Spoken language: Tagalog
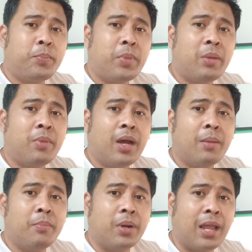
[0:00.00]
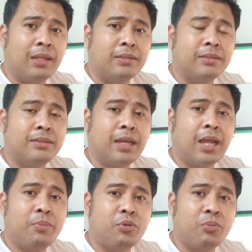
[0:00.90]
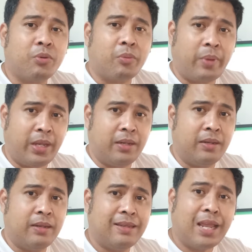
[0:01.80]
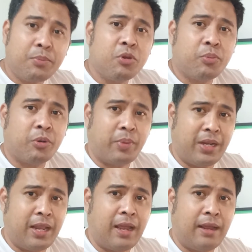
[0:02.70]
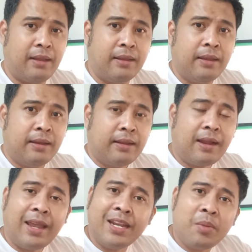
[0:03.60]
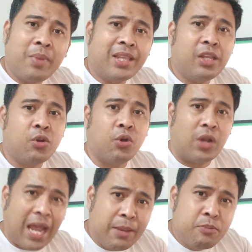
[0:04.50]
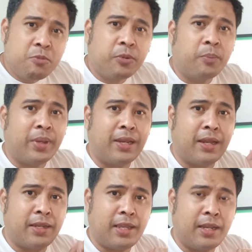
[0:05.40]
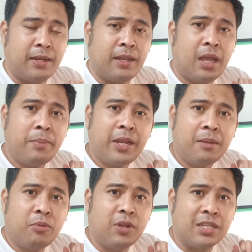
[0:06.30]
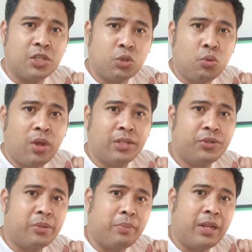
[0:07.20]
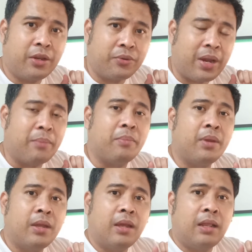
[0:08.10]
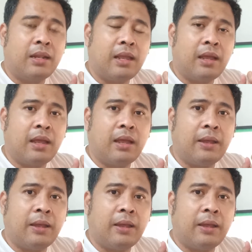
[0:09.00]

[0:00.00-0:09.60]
may mga brand ng ibuprofen na ibuprofen lang. Kagaya ng medical, ibuprofen lang yan. Available yan sa 200 mg na